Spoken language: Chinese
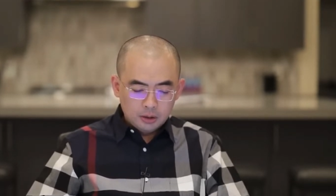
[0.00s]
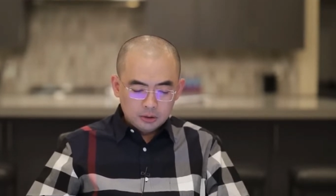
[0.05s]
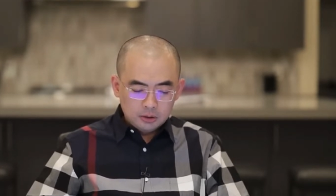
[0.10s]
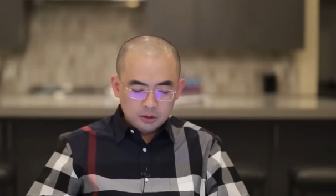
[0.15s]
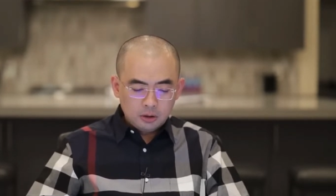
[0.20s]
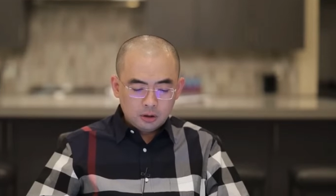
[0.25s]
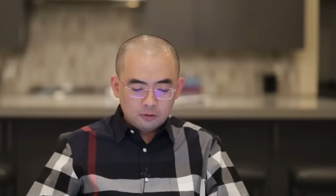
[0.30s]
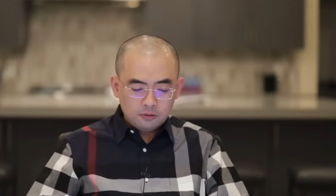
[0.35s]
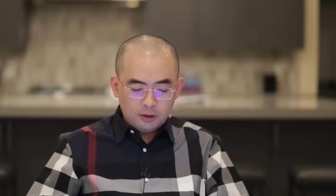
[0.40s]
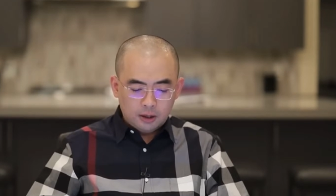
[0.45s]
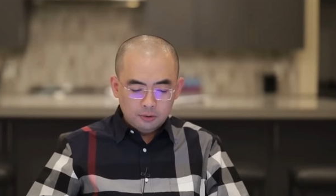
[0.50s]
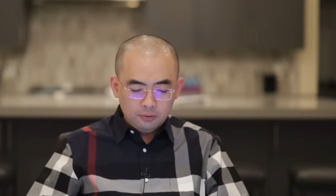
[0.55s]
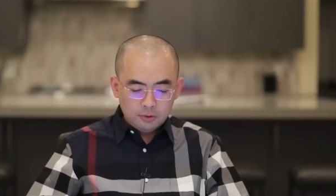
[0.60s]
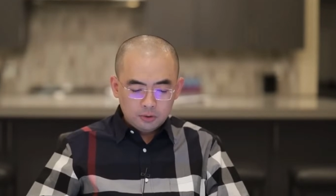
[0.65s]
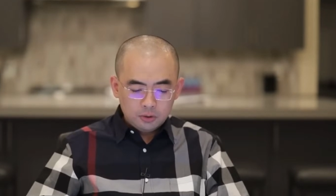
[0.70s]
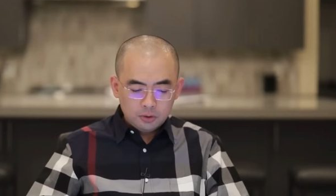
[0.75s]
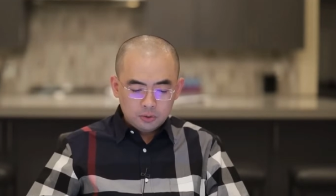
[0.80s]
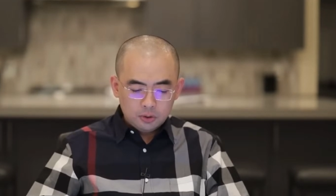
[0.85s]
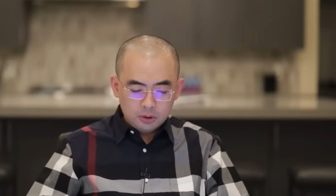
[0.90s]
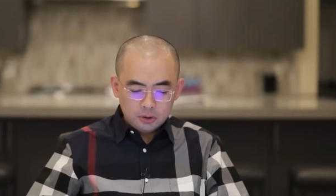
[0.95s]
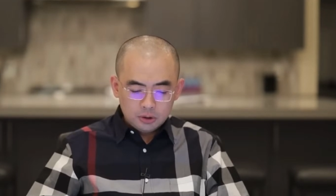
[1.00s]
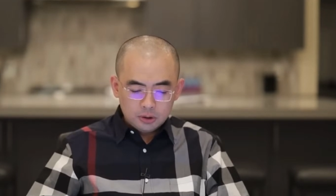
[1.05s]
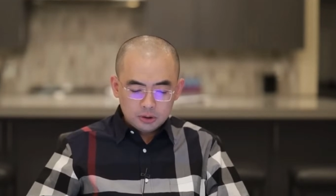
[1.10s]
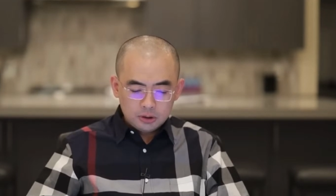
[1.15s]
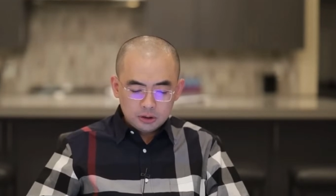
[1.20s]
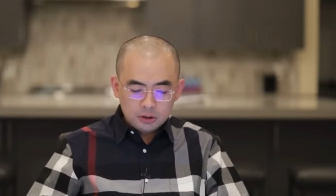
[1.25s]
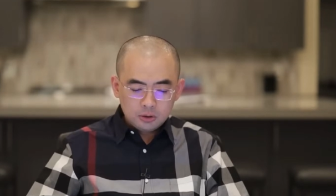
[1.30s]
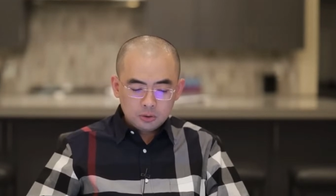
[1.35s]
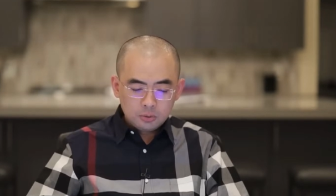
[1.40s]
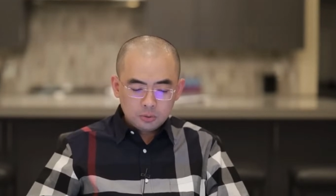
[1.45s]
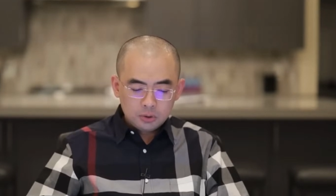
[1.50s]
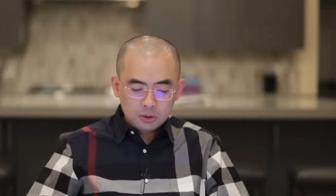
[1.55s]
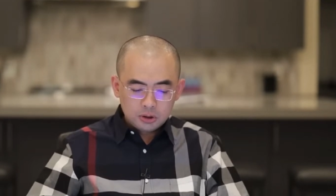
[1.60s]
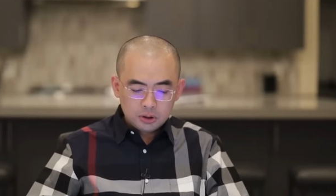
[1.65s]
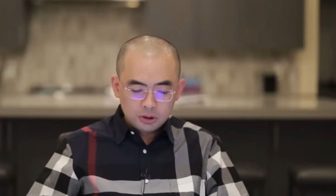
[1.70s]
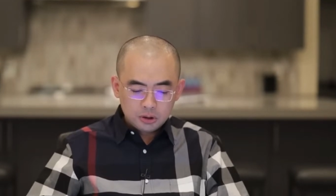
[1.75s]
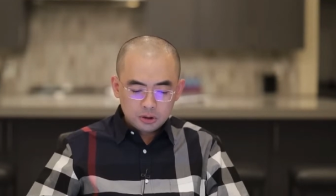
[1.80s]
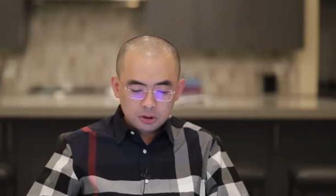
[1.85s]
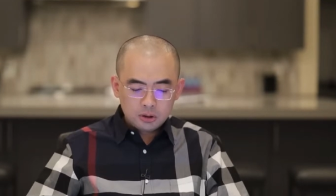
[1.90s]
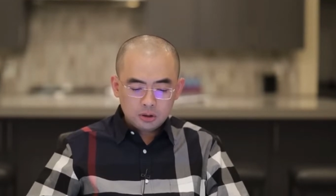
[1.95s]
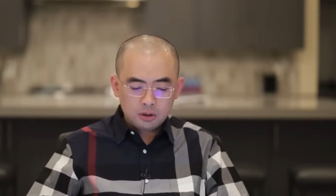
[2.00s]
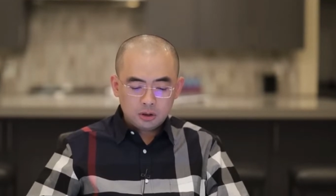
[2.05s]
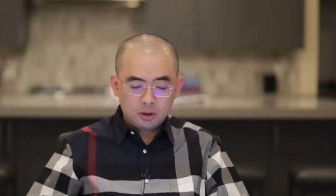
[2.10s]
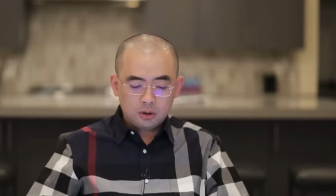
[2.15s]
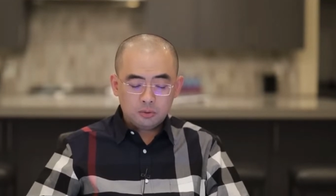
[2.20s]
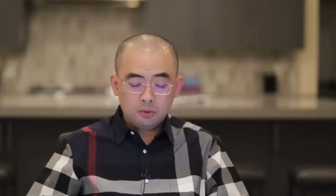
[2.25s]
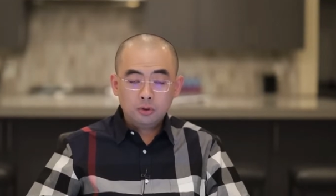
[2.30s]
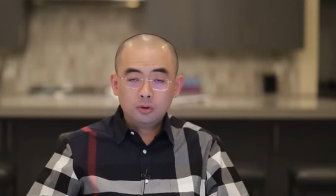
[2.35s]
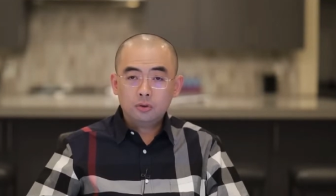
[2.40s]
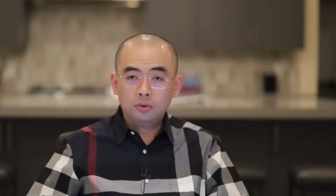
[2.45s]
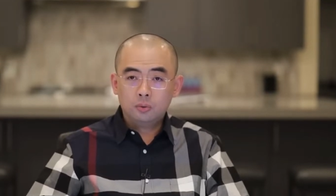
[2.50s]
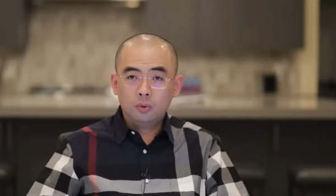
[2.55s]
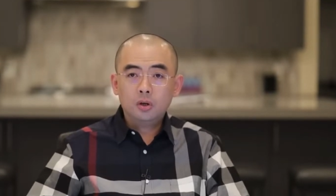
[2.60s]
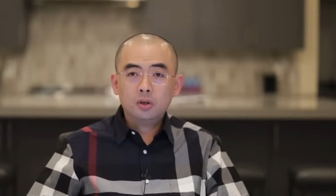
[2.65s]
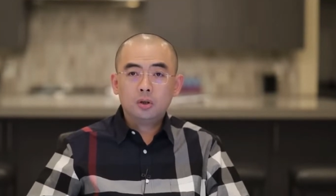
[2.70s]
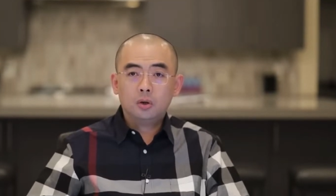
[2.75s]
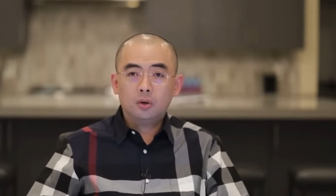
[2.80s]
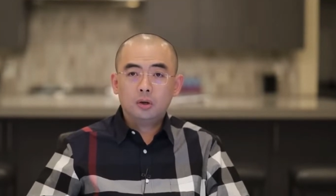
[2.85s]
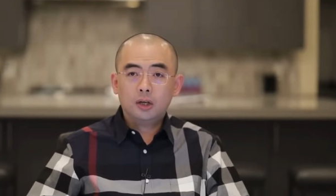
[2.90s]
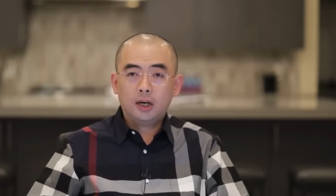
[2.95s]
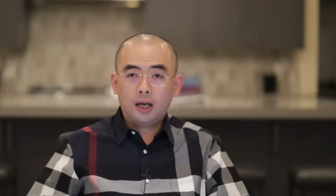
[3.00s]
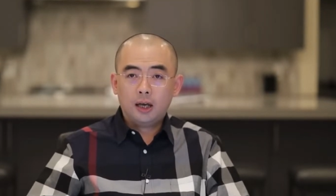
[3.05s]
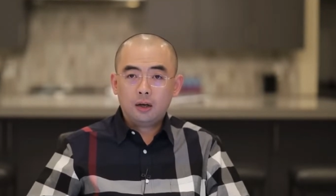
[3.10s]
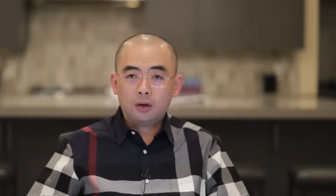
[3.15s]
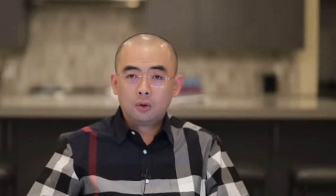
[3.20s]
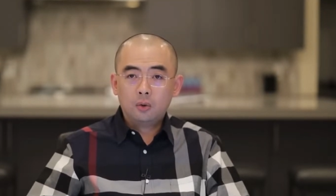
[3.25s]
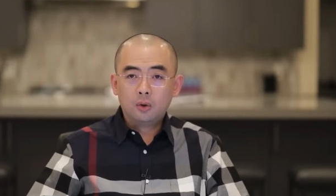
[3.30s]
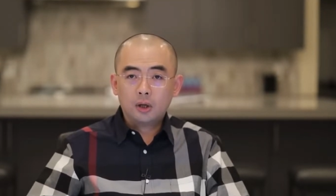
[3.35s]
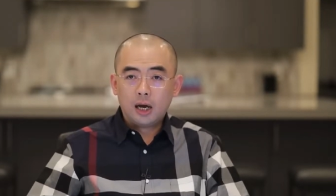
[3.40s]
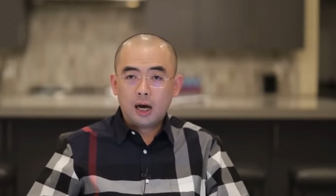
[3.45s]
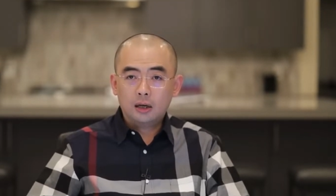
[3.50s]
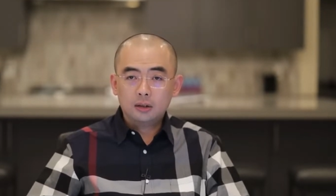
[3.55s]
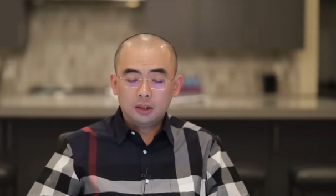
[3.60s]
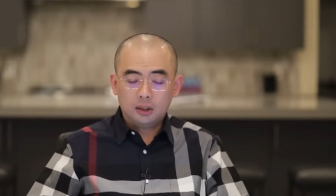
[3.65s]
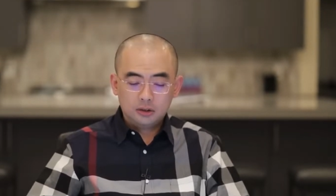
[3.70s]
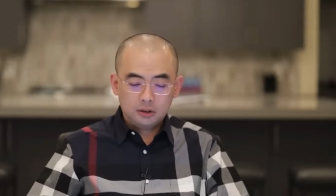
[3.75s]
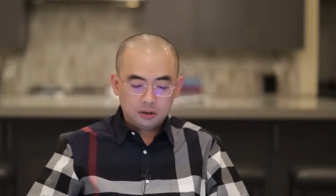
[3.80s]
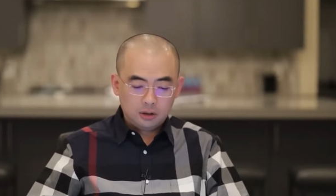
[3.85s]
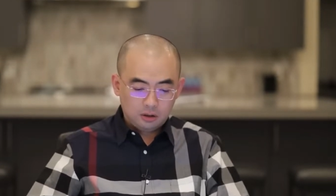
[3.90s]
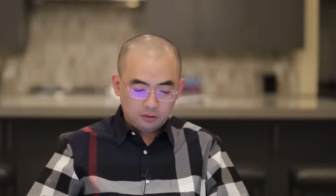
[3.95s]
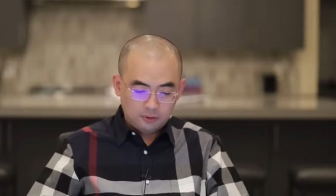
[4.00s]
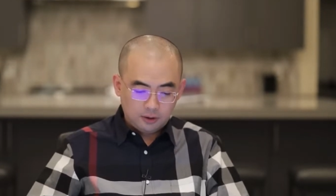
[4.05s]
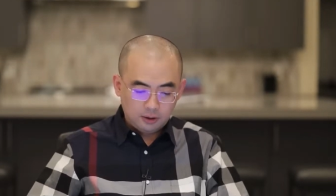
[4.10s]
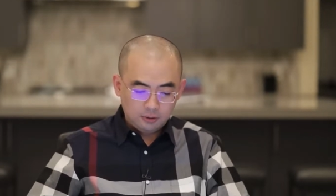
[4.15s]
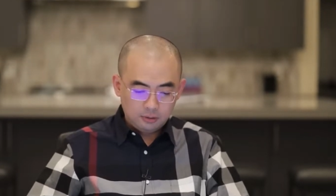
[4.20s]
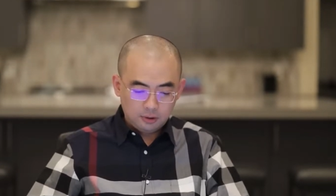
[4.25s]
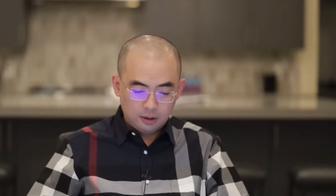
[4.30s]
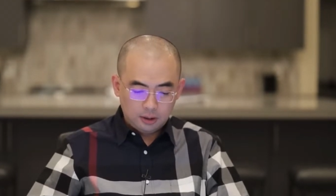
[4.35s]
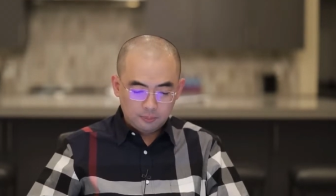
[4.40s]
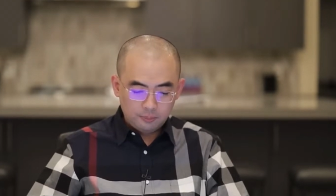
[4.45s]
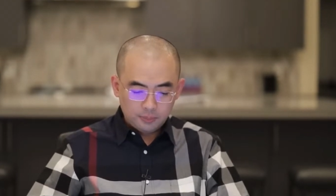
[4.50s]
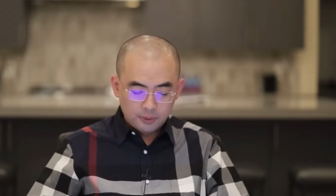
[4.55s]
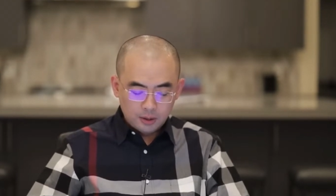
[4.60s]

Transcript: 这套房子就已经几乎倾尽了我所有来供养呢这套房子了。